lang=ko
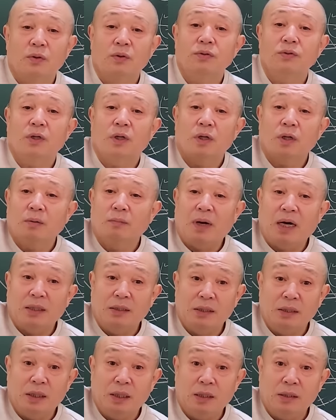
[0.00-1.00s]
크다가
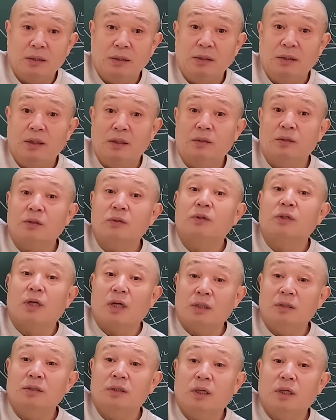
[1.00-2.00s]
마디가 있는 듯
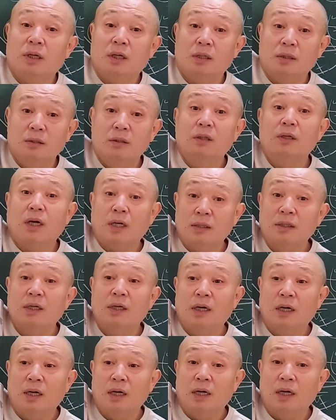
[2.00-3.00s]
크다가 이렇게
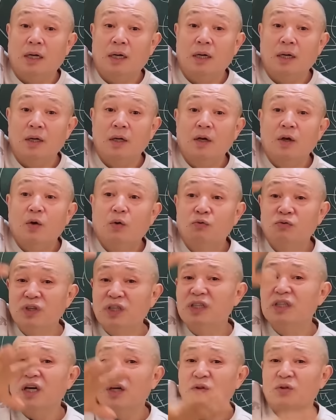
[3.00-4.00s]
가잖아.
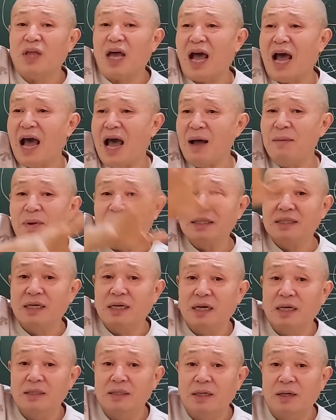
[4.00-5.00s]
우리 인간 다
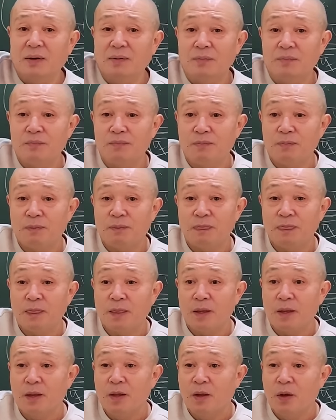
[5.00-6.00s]
마찬가지야.
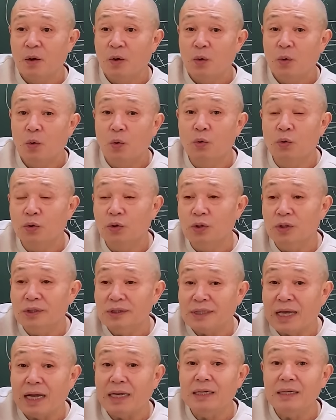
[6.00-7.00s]
오늘
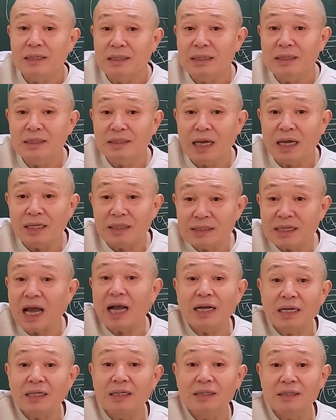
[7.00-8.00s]
상생
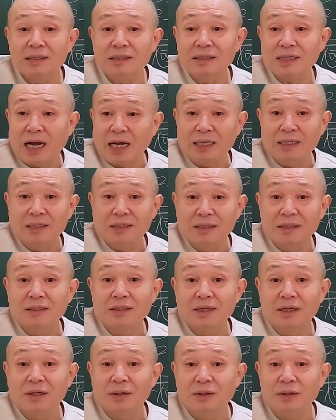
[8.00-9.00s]
상극을 강의를 할
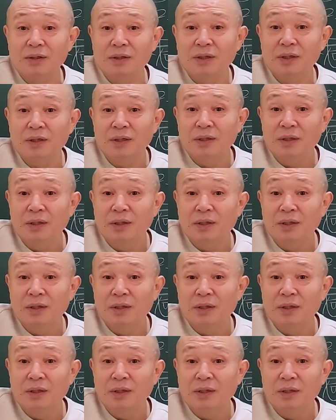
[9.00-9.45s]
거예요.